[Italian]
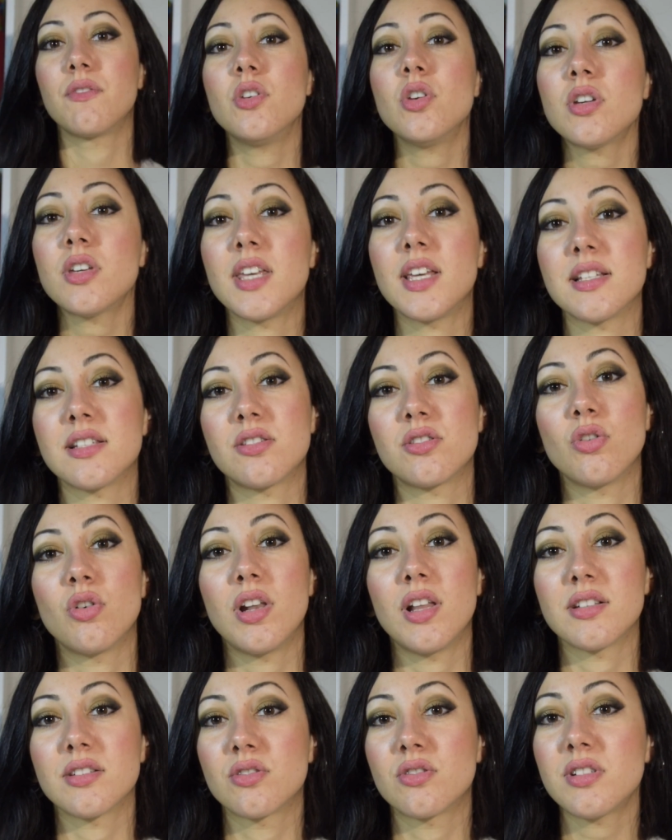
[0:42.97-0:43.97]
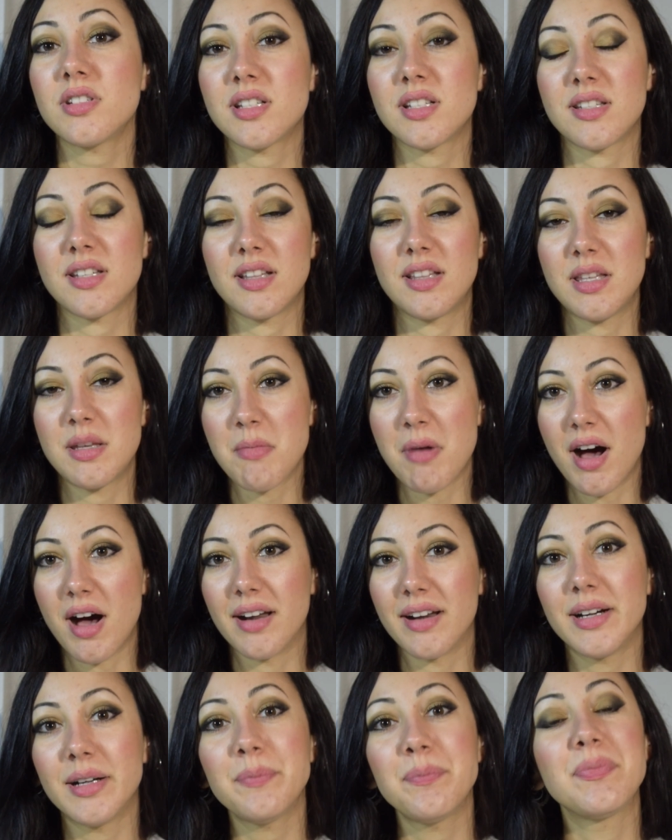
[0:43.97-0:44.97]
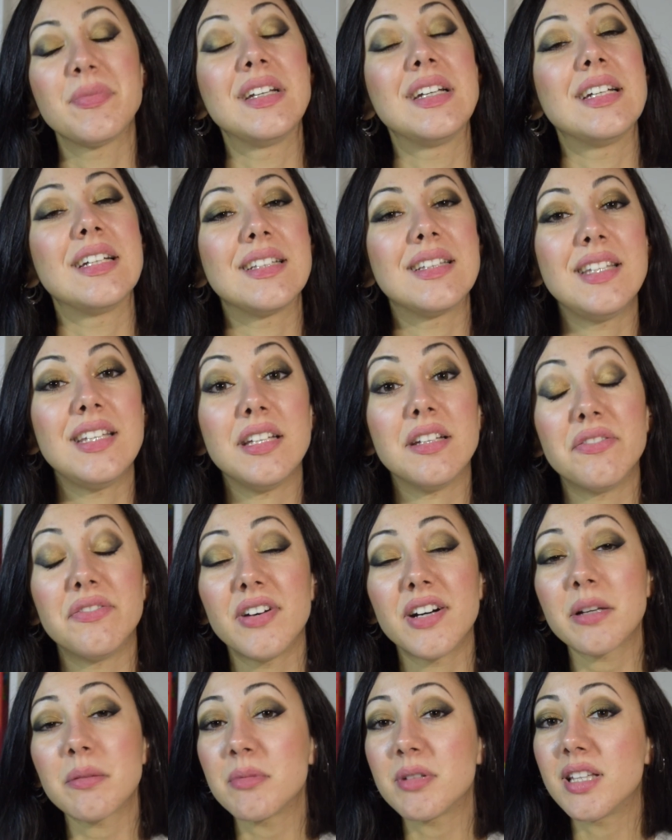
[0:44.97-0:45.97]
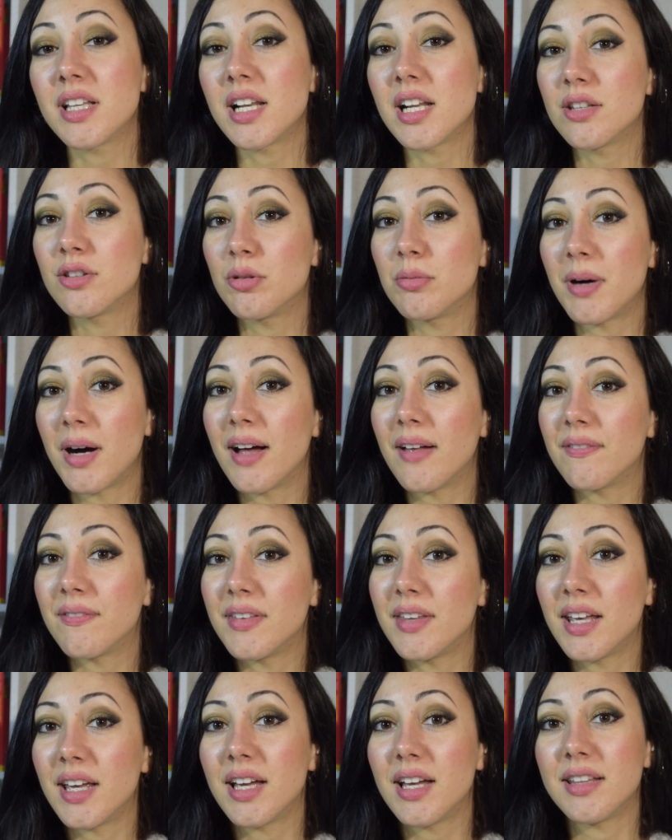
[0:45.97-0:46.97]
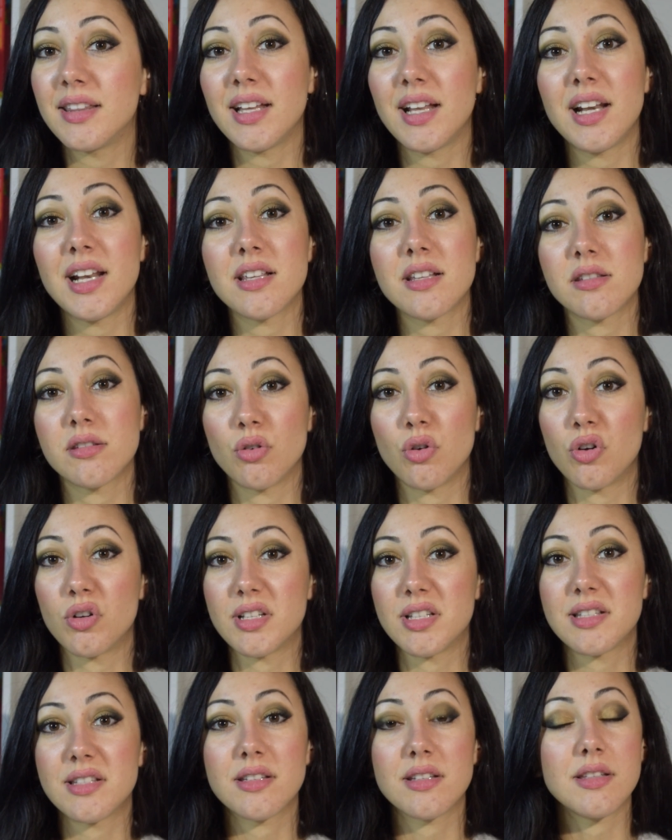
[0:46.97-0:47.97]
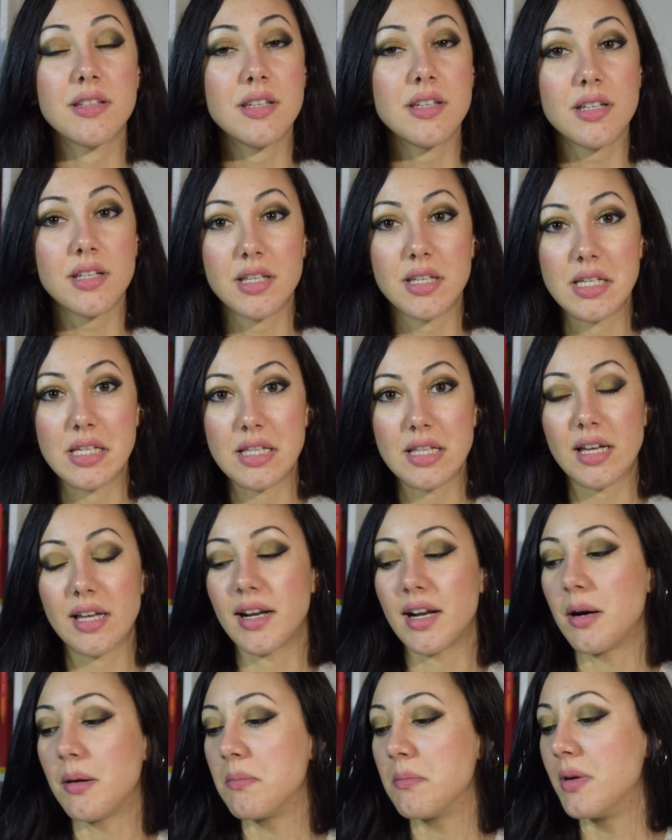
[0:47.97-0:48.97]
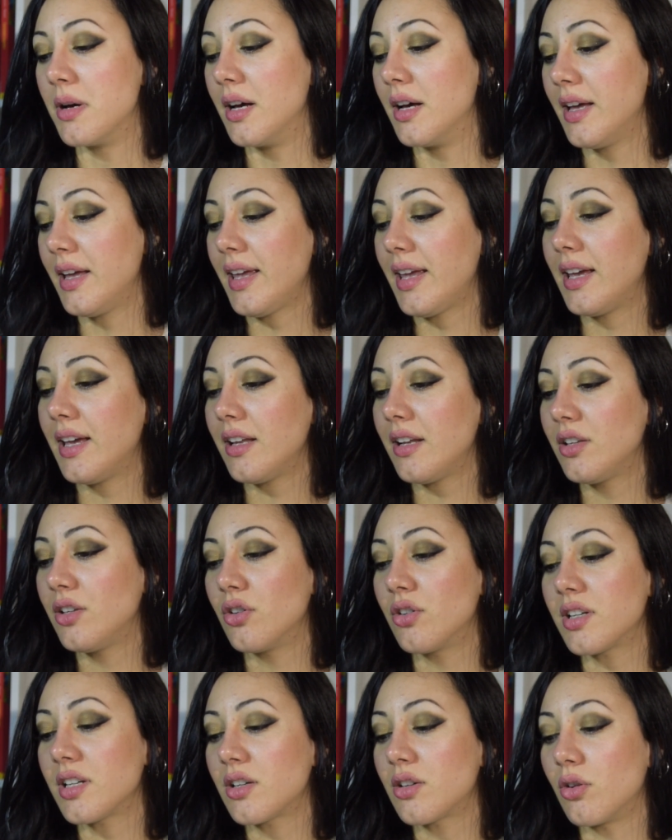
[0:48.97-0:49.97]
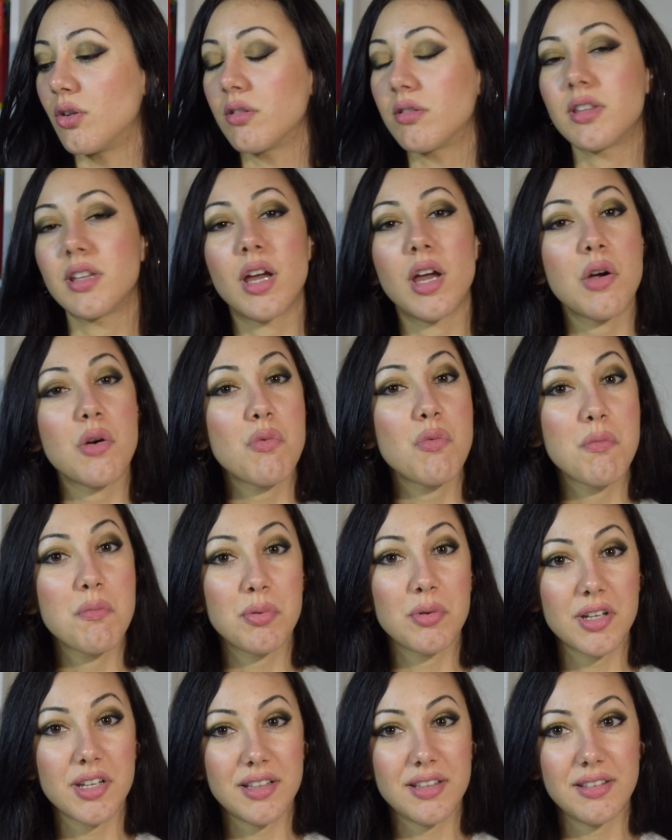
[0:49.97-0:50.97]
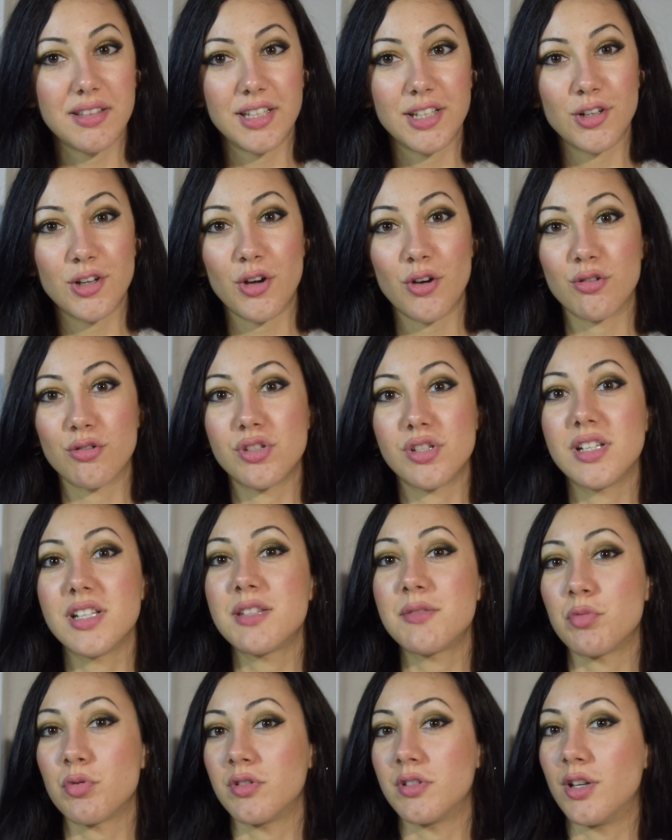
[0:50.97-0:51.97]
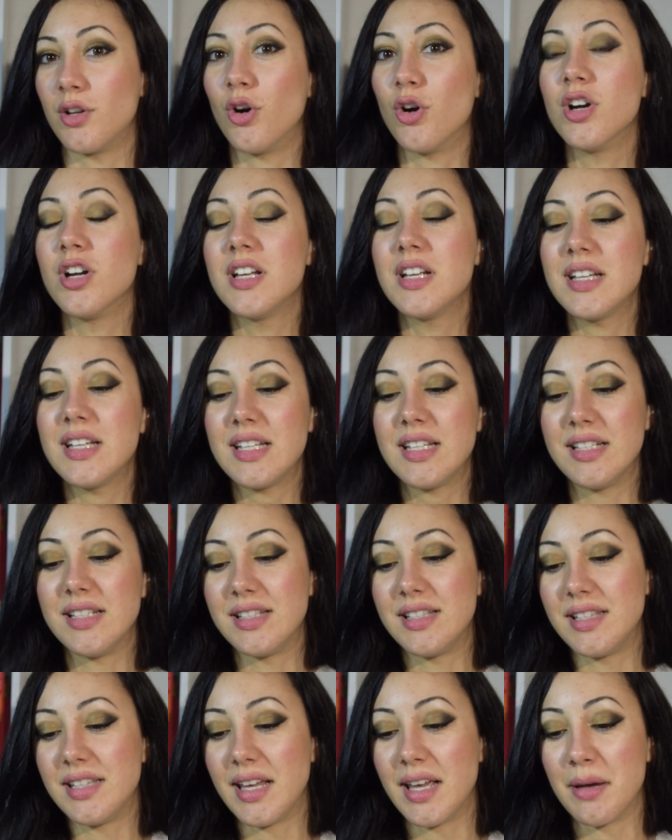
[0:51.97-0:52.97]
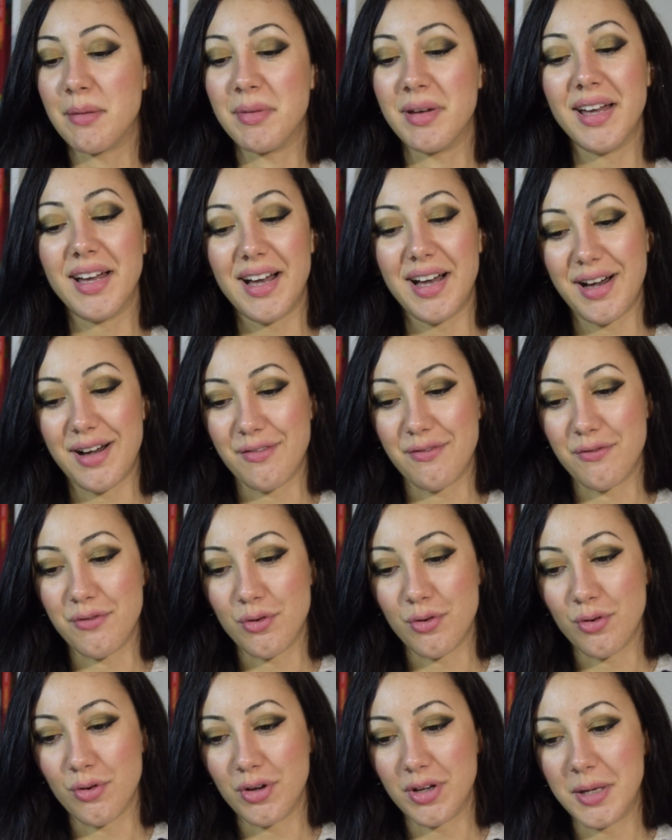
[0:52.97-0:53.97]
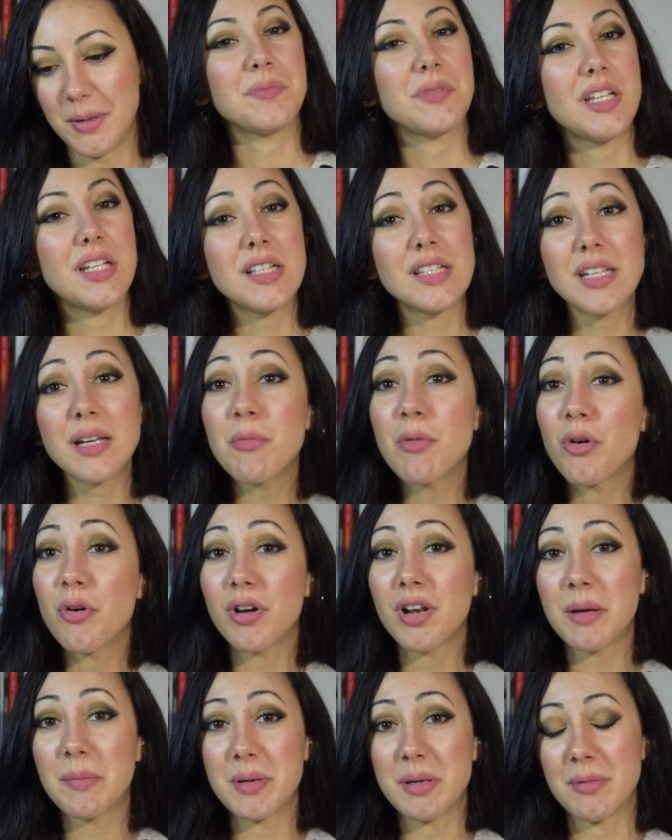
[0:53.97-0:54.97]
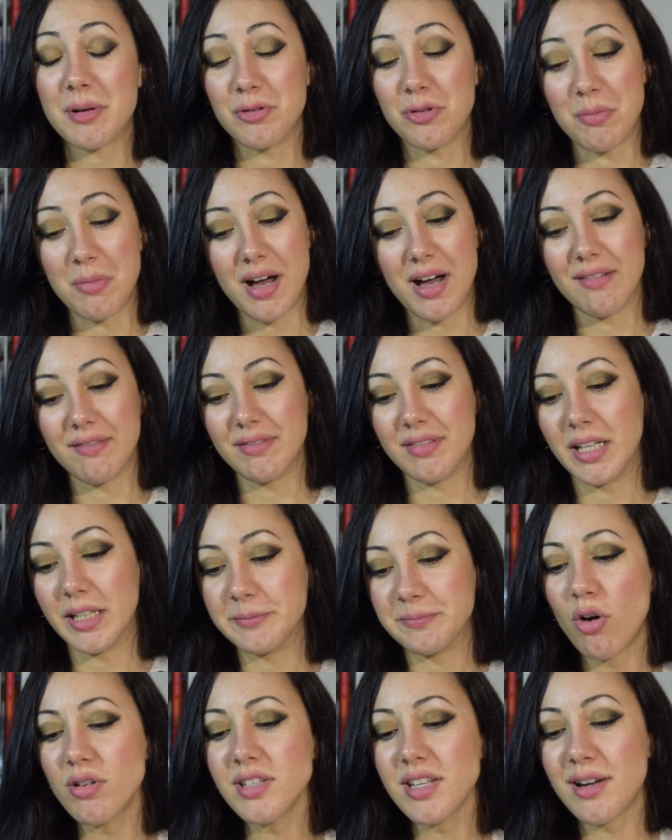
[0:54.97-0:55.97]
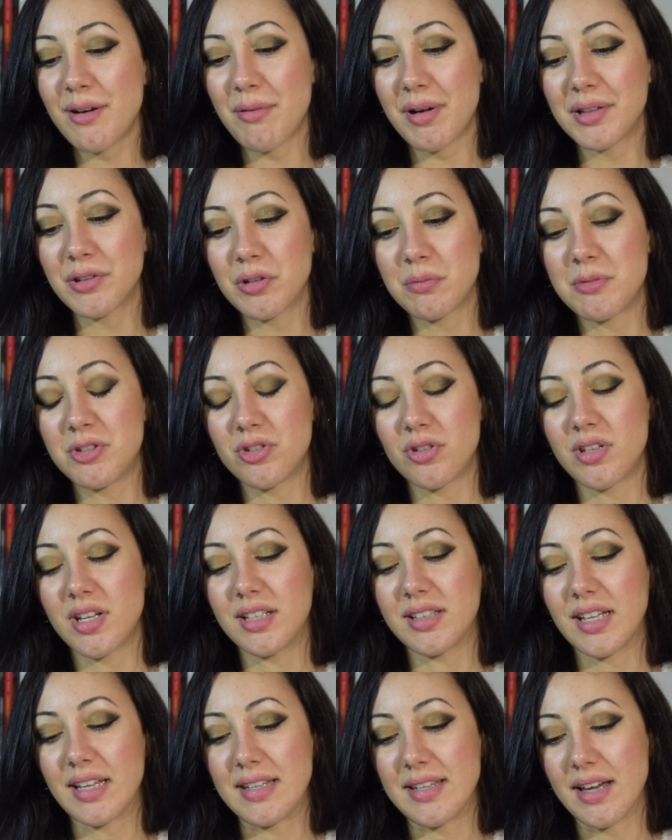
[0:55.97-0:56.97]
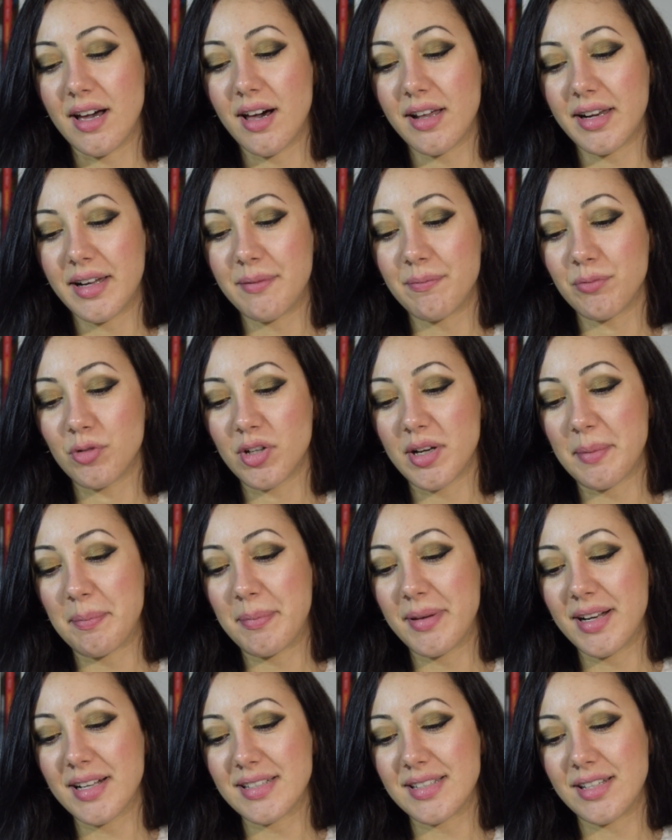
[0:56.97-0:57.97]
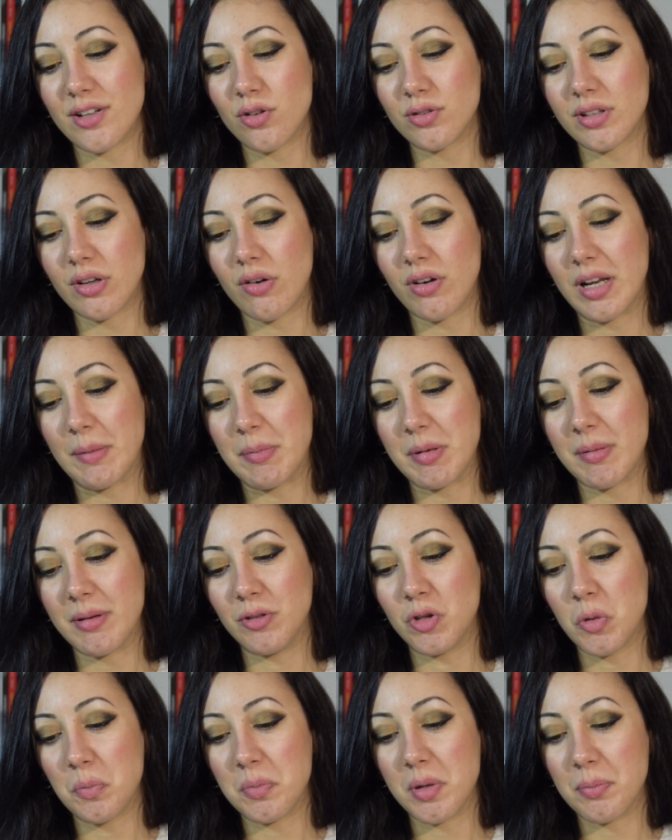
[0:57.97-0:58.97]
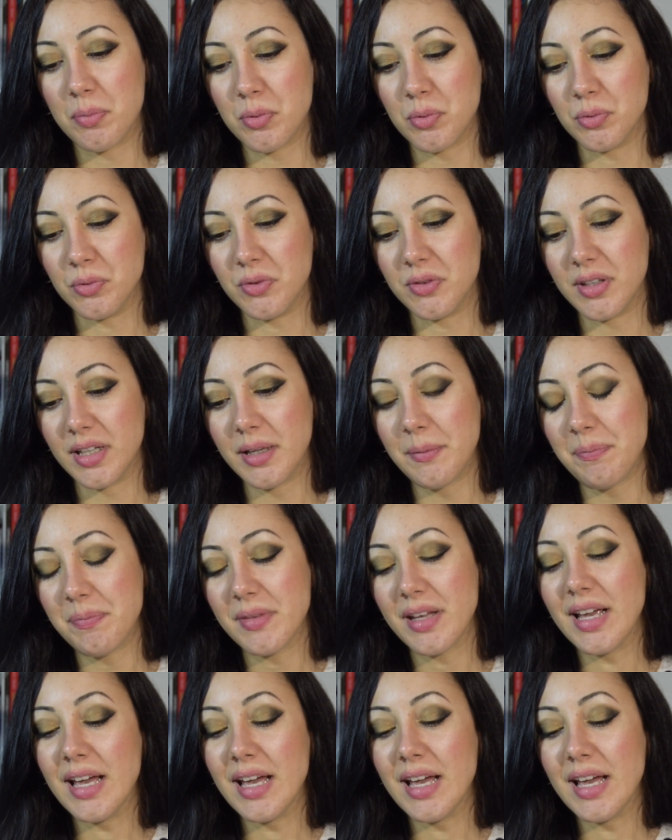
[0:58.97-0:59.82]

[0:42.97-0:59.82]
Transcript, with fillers: Vi ho chiesto la scorsa settimana di farmi delle domande nelle stories di Instagram e ne ho raccolte un pochettino e oggi risponderò insieme a voi. Iniziamo con la prima domanda. Ogni quanto bisogna tagliare non appena si notano le prime doppie punte?